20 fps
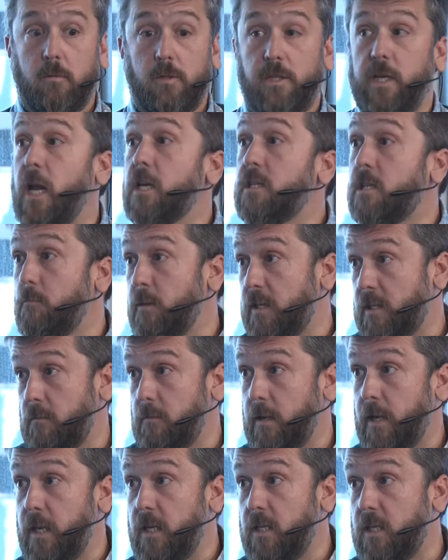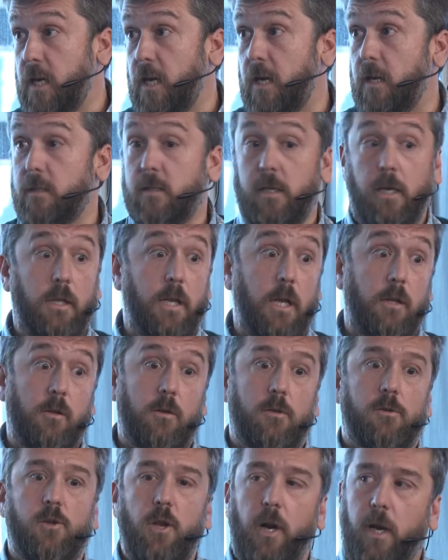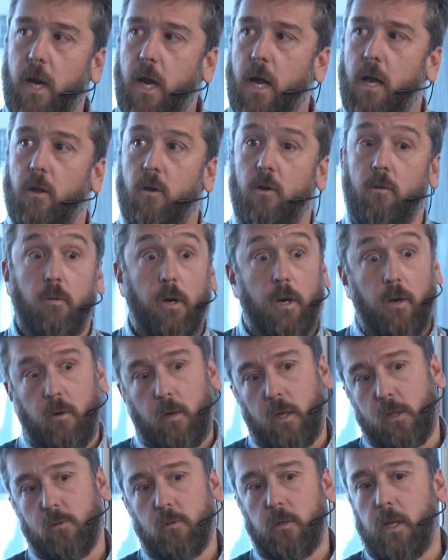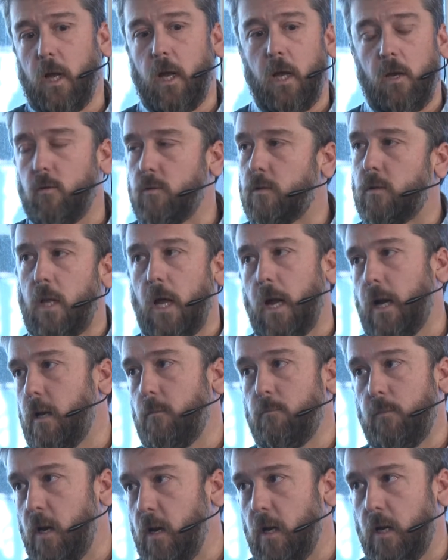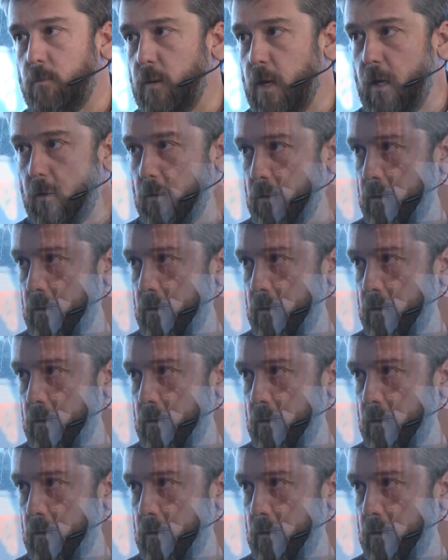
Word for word: Si la llama es amarilla, si está todo cerrado, bueno, resulta que no está engripado,